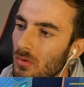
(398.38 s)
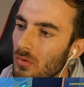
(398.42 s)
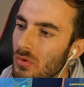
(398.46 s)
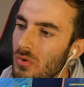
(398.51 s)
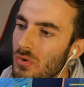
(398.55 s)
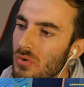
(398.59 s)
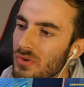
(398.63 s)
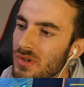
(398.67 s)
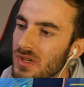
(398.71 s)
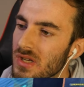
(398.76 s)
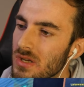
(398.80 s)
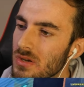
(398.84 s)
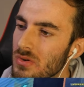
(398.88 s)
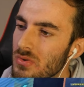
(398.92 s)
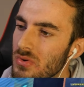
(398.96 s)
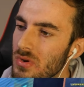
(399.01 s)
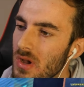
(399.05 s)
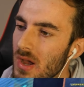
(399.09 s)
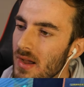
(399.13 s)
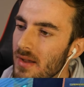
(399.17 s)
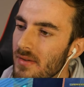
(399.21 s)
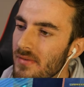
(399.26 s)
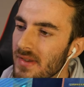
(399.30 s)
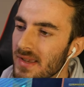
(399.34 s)
On
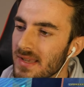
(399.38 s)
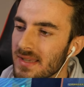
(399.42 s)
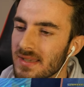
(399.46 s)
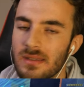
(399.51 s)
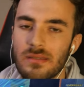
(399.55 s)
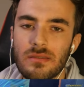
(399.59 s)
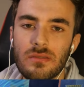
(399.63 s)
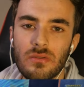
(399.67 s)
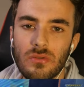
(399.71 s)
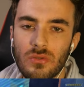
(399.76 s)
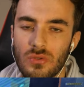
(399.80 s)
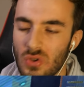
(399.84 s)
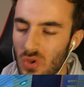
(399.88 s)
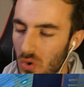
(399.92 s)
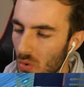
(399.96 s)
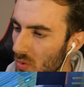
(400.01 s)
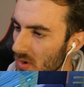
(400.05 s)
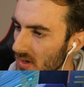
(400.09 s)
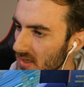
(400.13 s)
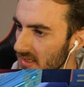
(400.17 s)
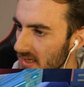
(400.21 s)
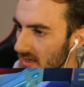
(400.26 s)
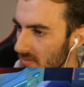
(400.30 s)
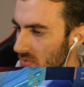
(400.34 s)
continue avec cette euh,
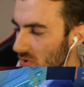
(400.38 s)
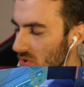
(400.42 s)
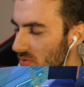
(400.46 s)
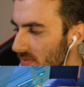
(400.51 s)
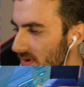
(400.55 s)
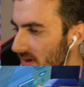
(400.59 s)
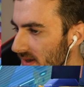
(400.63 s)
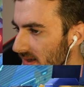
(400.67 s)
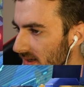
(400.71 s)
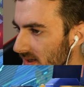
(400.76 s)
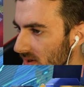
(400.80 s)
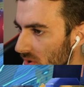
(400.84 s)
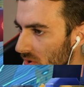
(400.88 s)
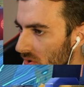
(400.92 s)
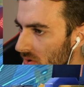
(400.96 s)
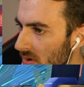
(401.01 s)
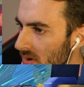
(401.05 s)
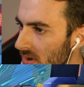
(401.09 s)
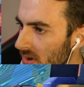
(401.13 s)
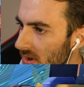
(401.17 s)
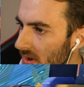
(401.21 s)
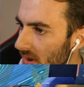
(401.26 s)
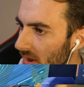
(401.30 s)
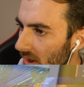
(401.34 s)
troisième combinaison.
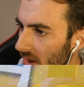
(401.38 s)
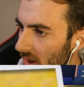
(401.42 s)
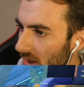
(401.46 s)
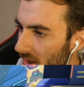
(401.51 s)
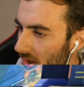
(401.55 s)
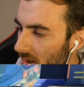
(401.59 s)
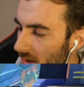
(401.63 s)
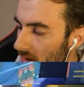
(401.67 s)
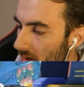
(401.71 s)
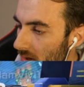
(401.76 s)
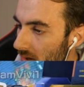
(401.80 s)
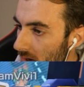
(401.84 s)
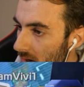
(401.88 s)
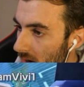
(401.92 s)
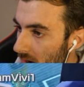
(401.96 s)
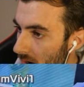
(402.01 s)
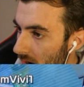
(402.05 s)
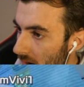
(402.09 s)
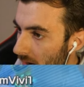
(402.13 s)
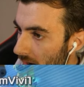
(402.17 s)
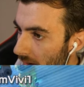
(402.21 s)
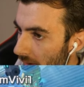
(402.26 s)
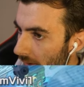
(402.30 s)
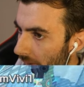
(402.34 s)

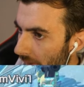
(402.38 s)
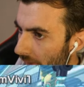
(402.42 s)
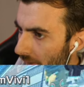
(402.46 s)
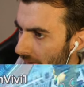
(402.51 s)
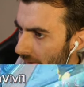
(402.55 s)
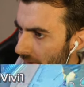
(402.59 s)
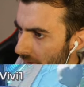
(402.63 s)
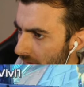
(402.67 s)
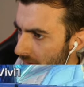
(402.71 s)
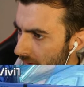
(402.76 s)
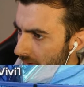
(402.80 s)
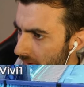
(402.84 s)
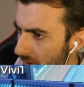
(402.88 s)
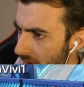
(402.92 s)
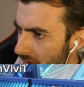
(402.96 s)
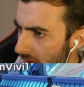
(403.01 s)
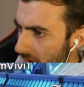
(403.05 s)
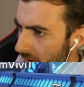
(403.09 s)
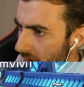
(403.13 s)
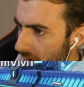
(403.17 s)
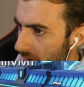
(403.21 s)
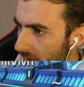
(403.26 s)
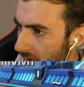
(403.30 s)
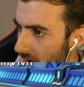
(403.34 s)

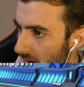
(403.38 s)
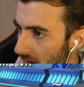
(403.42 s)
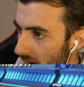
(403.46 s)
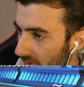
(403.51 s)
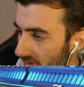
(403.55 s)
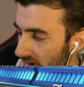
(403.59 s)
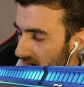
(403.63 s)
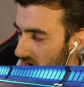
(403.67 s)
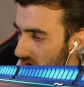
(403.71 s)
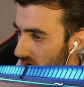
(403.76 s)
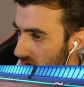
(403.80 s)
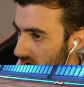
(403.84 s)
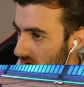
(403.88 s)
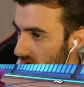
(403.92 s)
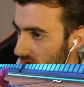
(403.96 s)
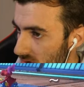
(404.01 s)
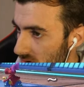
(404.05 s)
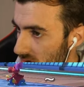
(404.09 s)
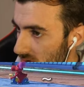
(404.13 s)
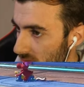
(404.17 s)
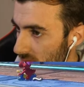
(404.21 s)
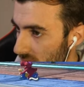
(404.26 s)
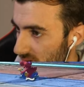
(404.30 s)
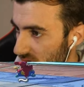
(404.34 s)
Euh, avec
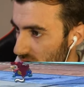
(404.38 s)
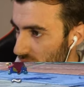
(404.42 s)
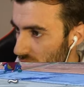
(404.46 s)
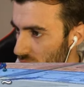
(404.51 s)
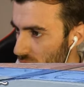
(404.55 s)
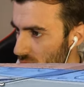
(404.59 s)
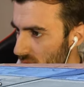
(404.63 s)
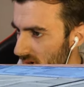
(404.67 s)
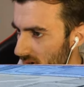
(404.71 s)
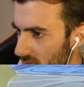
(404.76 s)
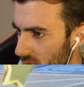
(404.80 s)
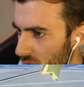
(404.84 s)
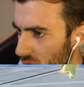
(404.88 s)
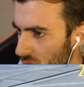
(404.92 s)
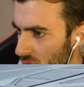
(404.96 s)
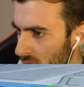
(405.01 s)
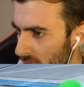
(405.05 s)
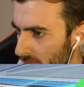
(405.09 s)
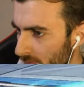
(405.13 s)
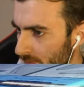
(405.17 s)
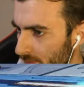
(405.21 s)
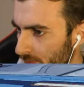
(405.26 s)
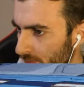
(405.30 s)
bah, sur le Big Blue